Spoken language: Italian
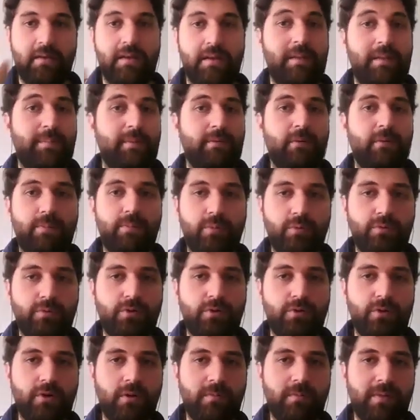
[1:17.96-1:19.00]
Il primo
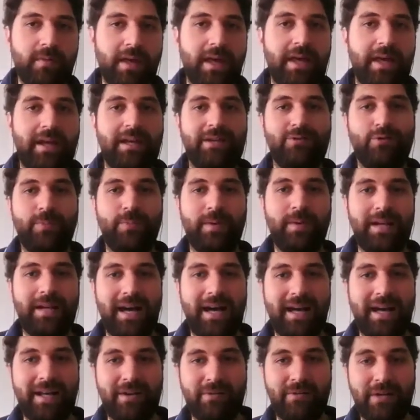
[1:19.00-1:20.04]
punto è
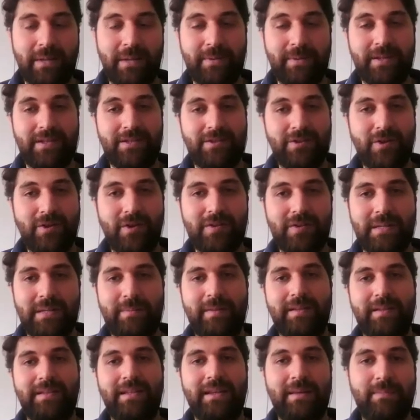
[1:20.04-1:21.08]
recuperare una preziosa
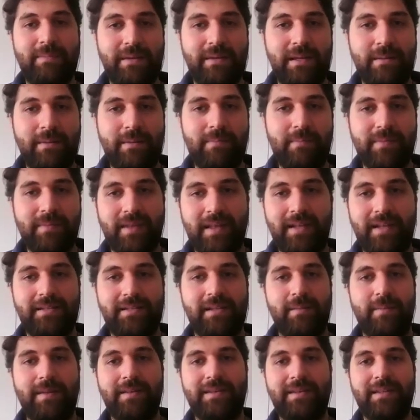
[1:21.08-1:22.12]
materia prima che
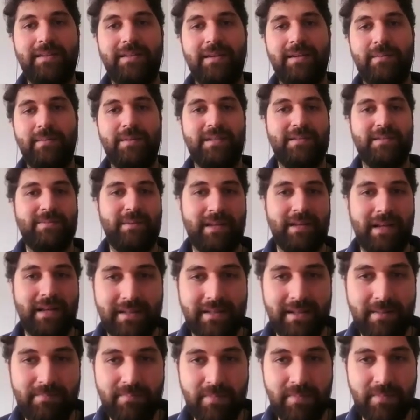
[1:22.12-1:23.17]
altrimenti andrebbe
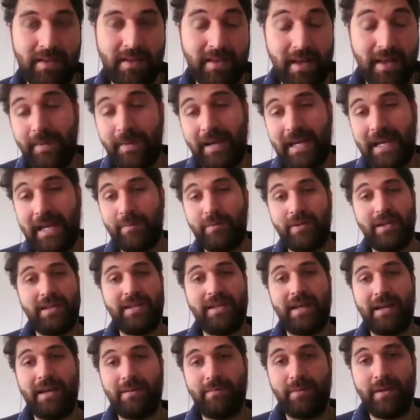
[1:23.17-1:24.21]
sprecata e parliamo
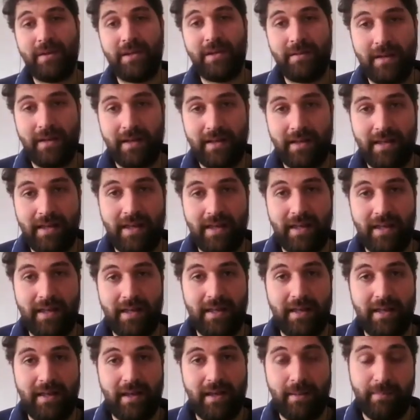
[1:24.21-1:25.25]
degli alberi
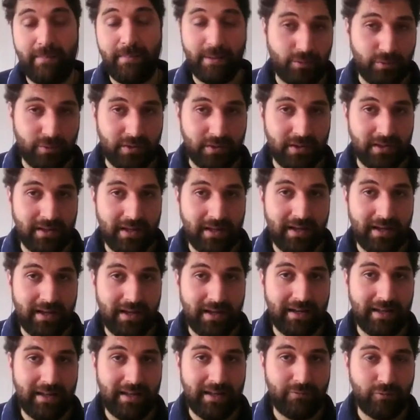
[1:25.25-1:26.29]
eh, abbattuti
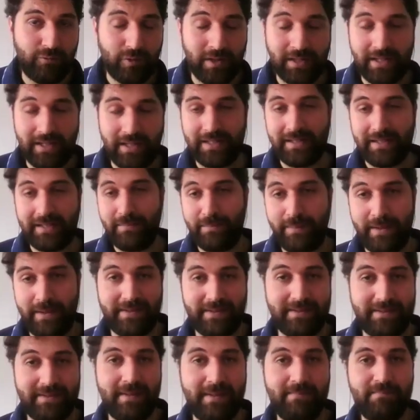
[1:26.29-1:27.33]
dalla furia della
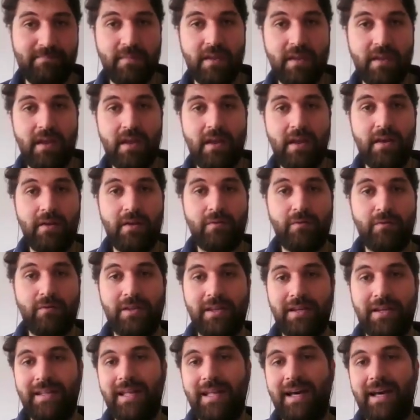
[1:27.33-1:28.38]
tempesta.
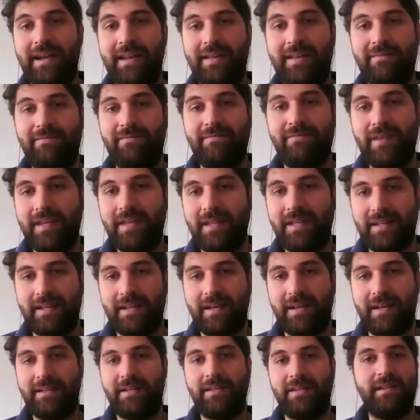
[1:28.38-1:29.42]
Quindi ridare
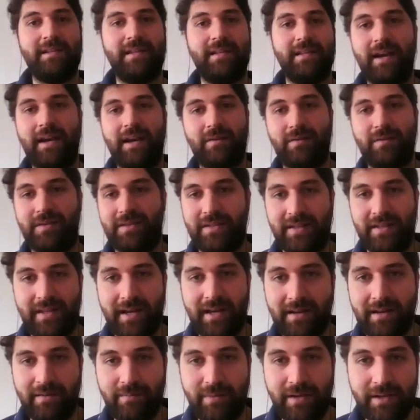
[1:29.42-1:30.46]
vita e dignità a questi
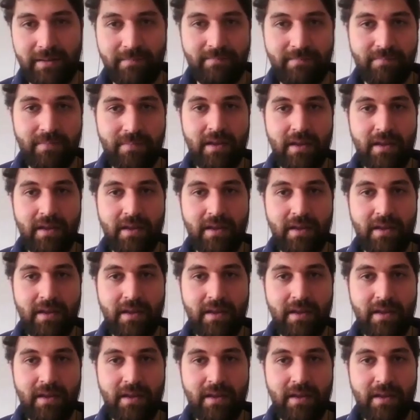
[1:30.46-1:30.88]
alberi